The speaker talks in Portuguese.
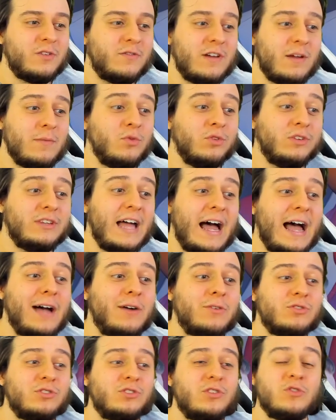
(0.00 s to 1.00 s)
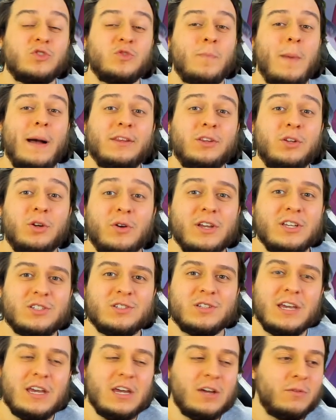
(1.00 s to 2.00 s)
vai mudar os seus
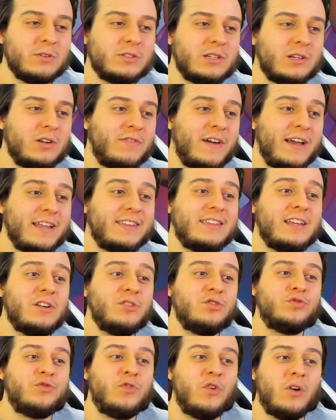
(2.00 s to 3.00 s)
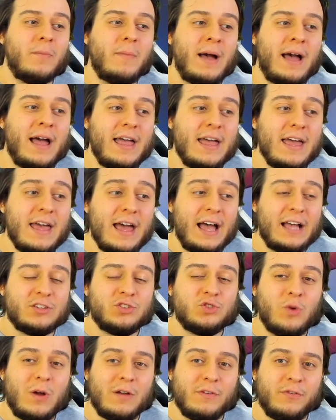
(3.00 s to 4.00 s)
padrões, você não vai transformar a
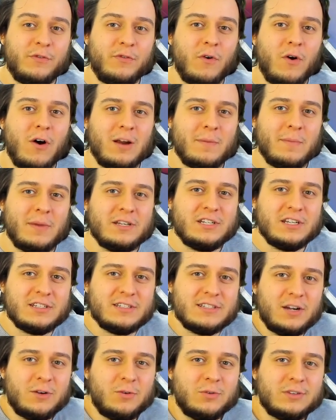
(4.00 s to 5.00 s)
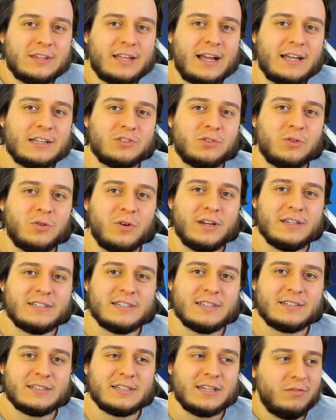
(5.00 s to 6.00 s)
sua forma de executar as
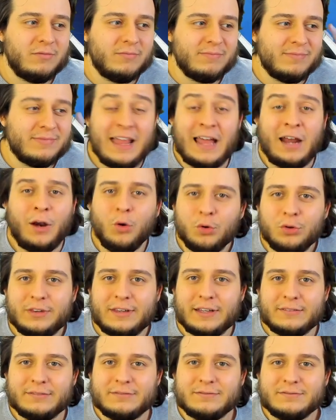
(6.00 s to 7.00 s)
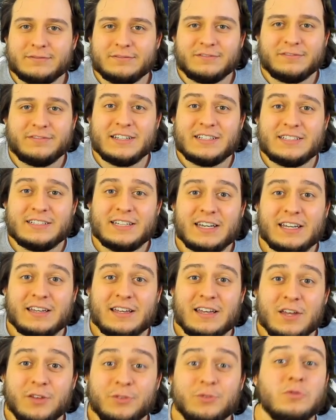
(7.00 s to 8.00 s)
coisas na luta. Vai
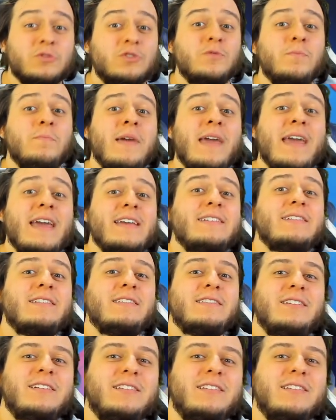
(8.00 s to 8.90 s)
ser nos meses de